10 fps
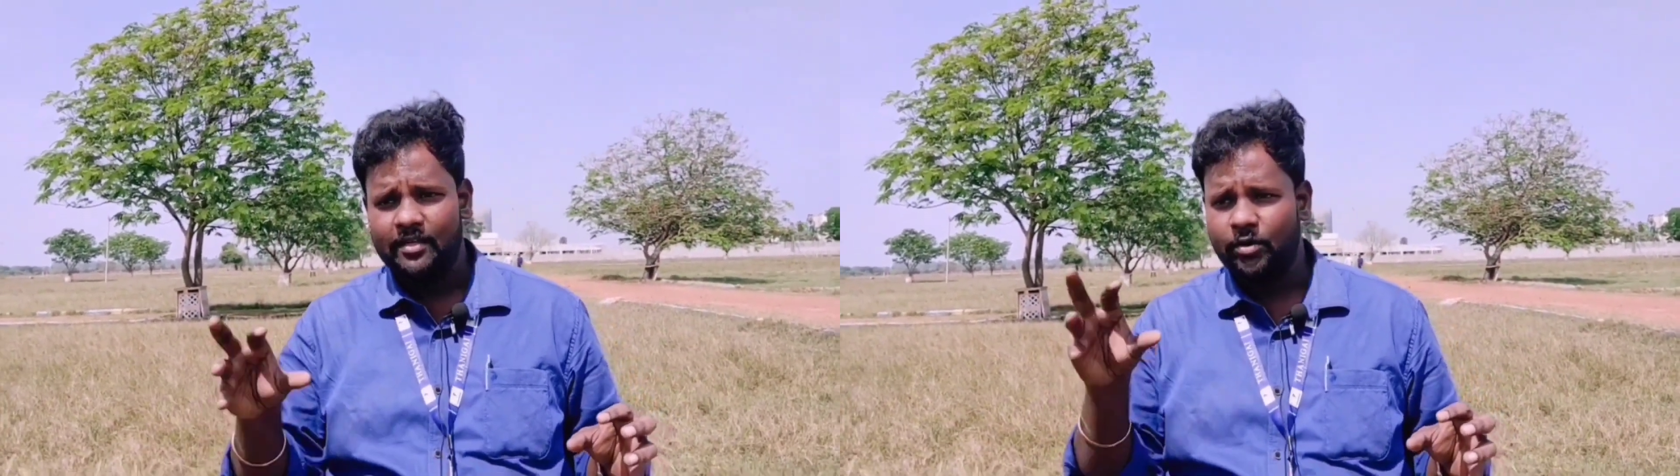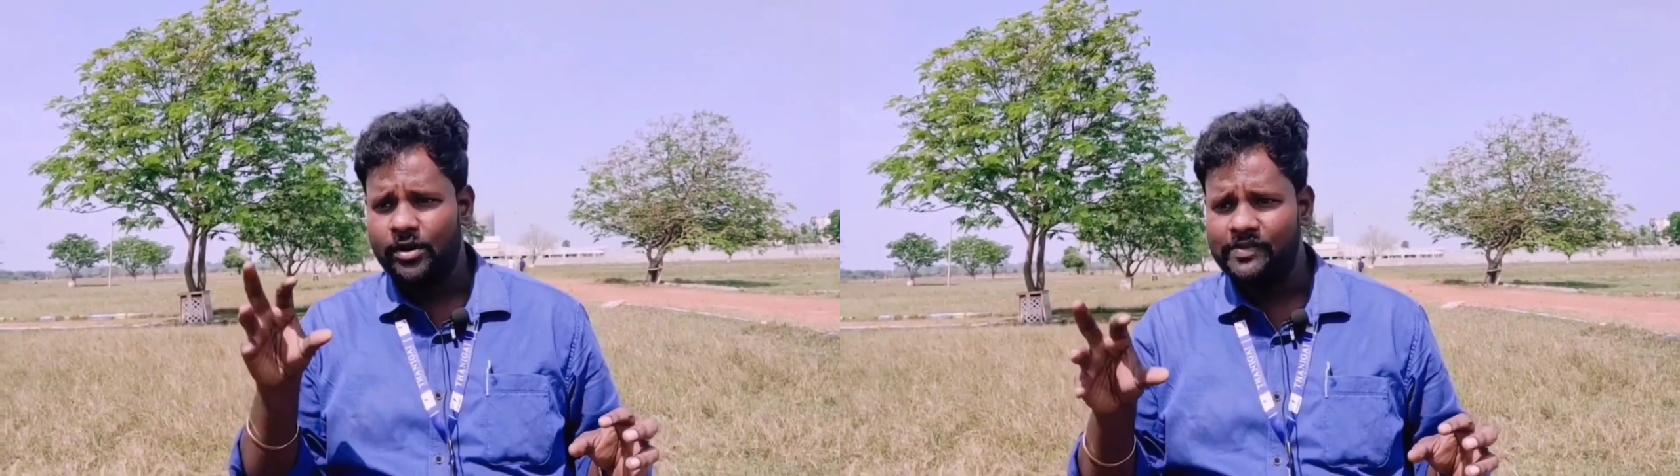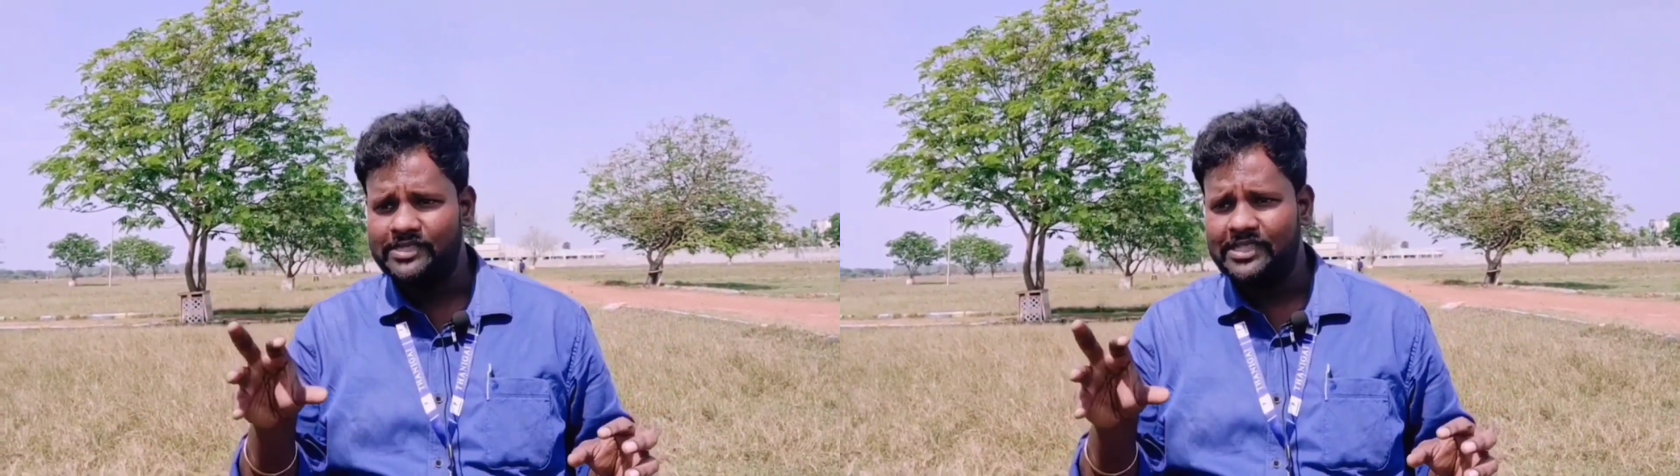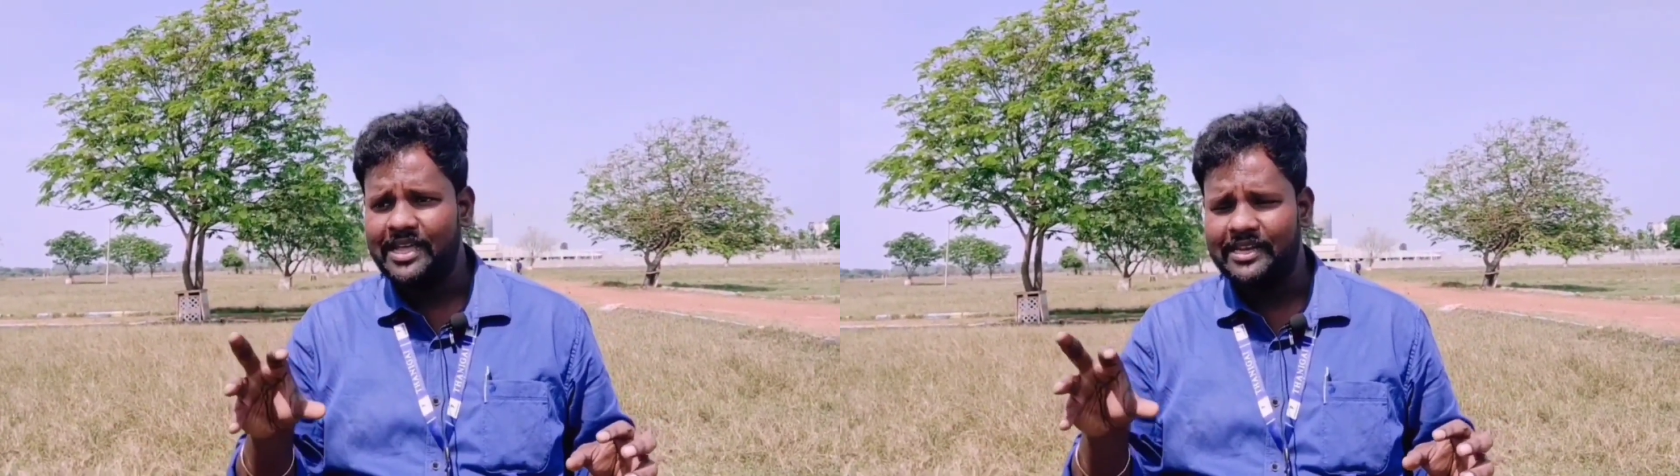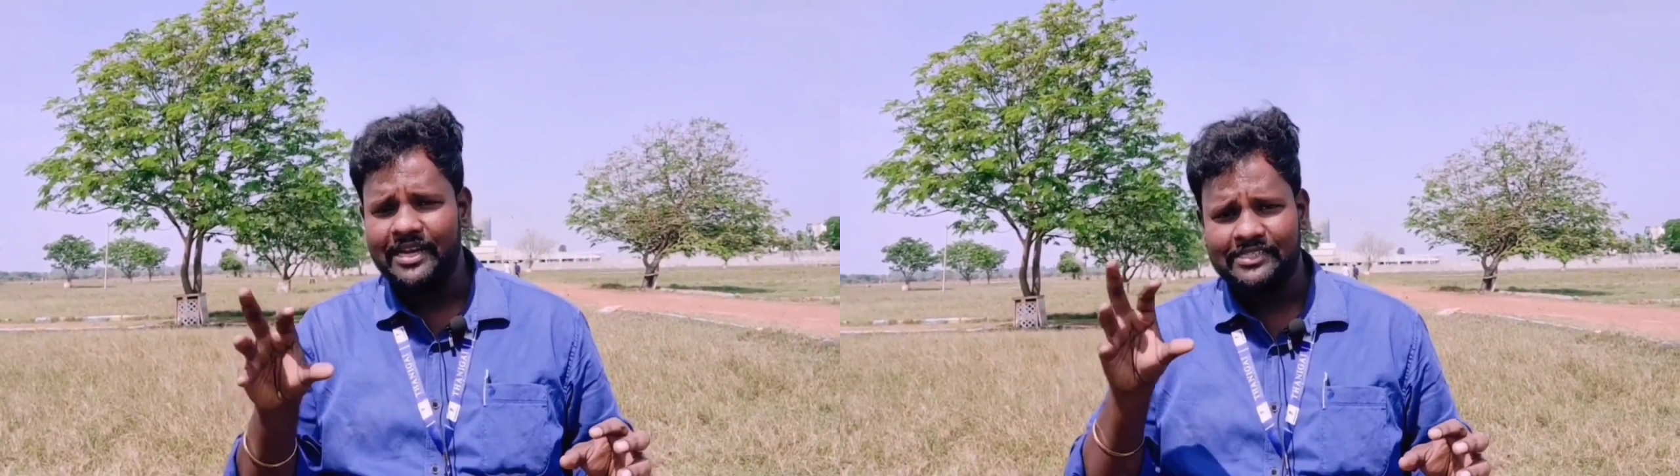ரோடை வச்சு
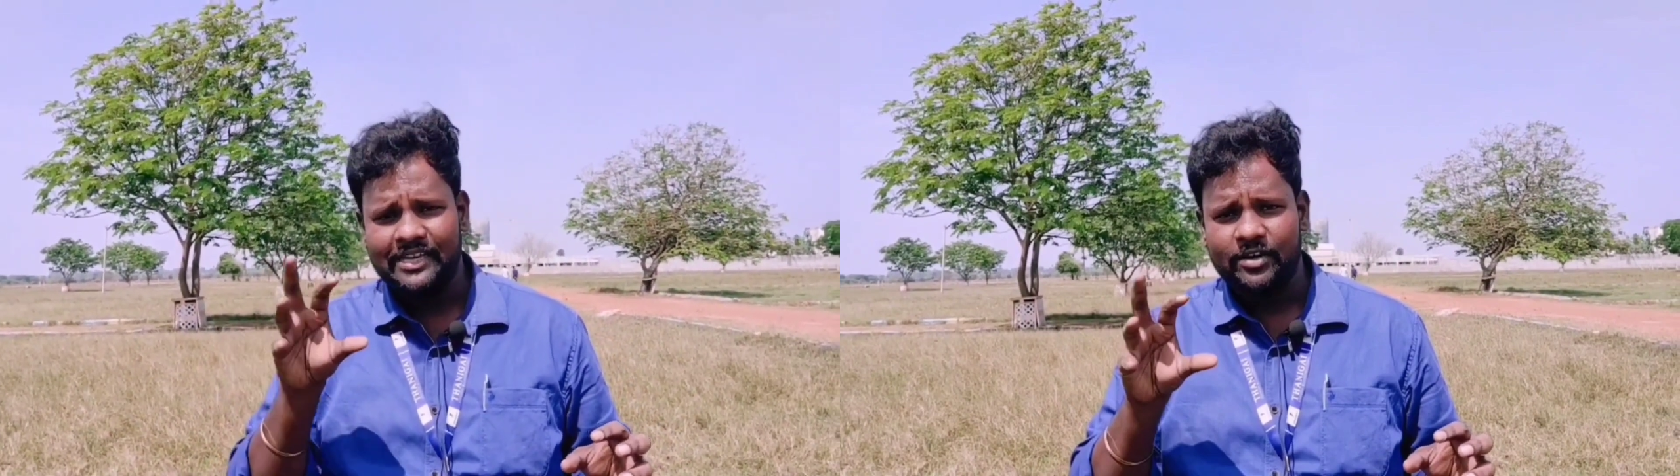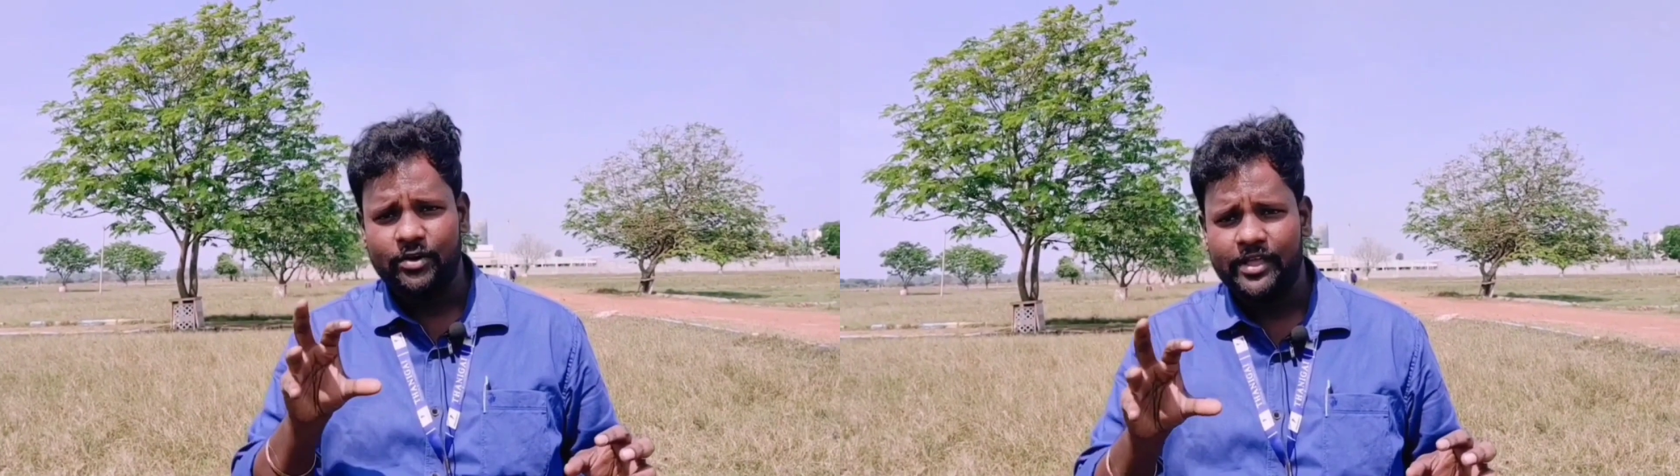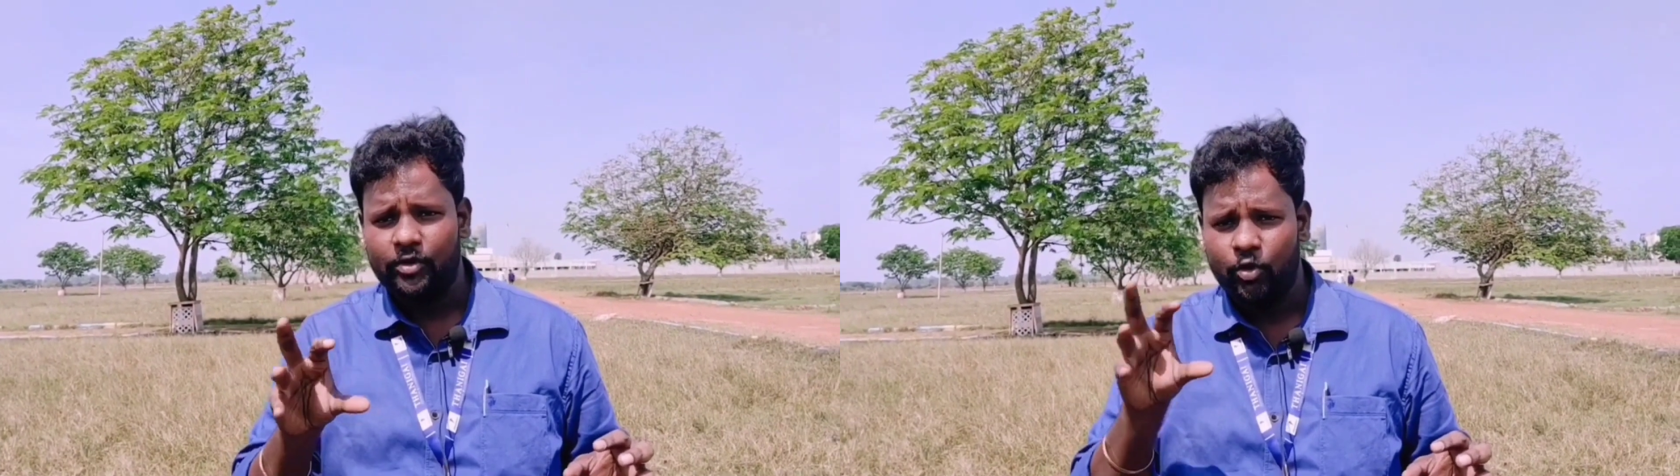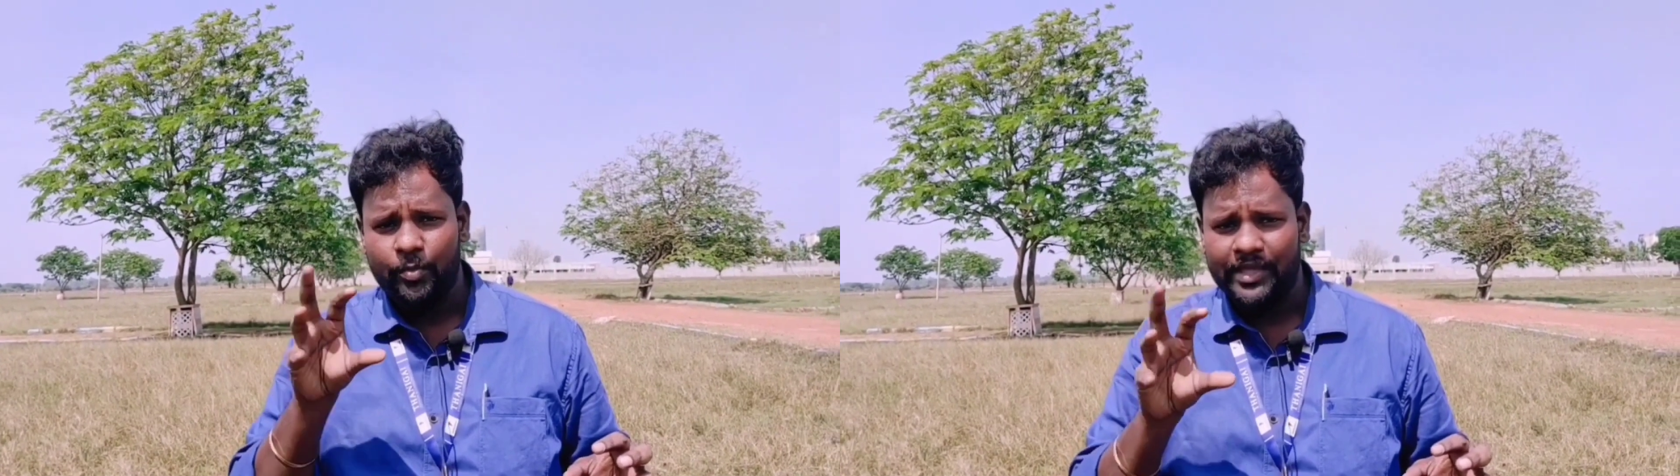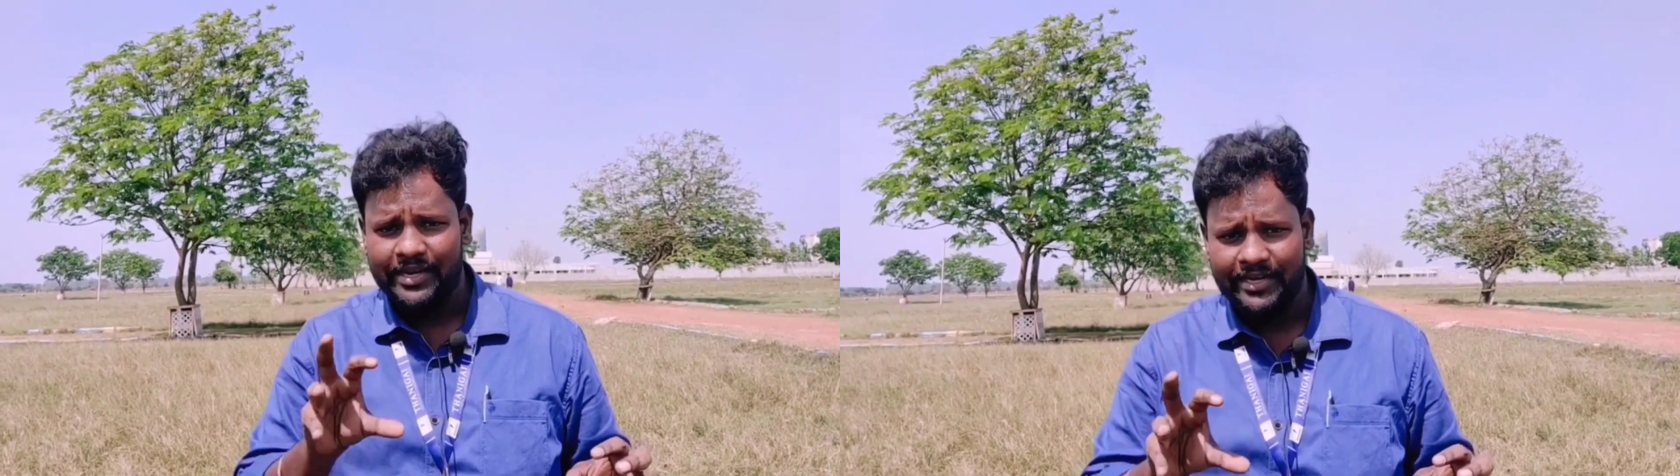தான் ரியல் எஸ்டேட்டோடைய
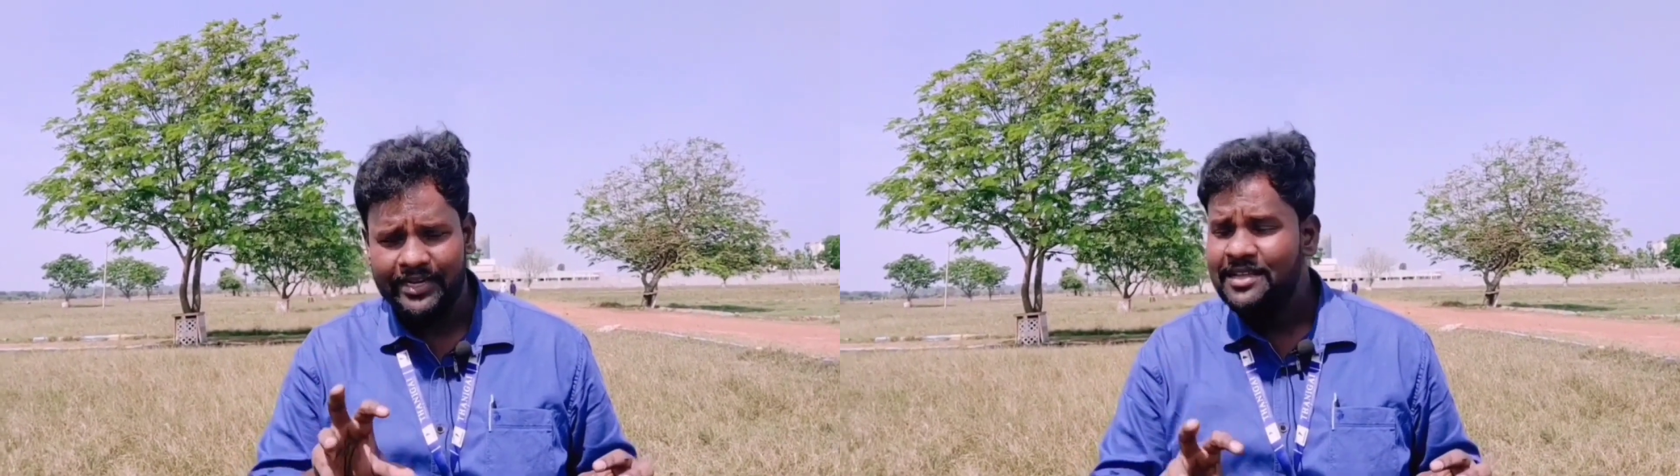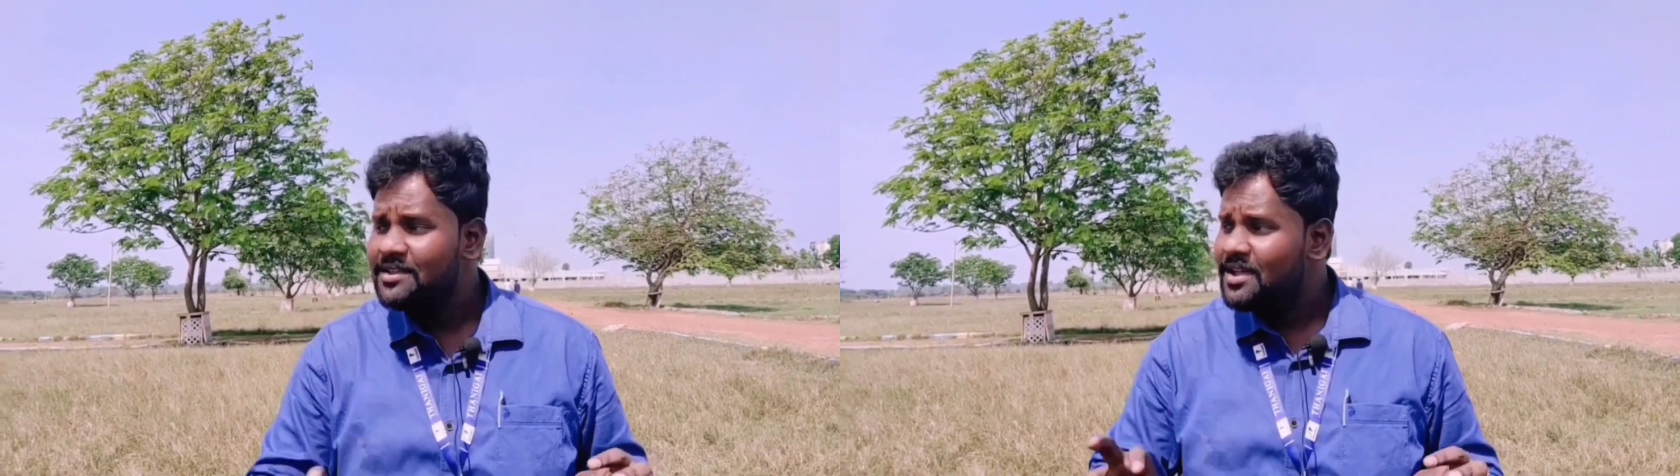குரூமே இருக்குது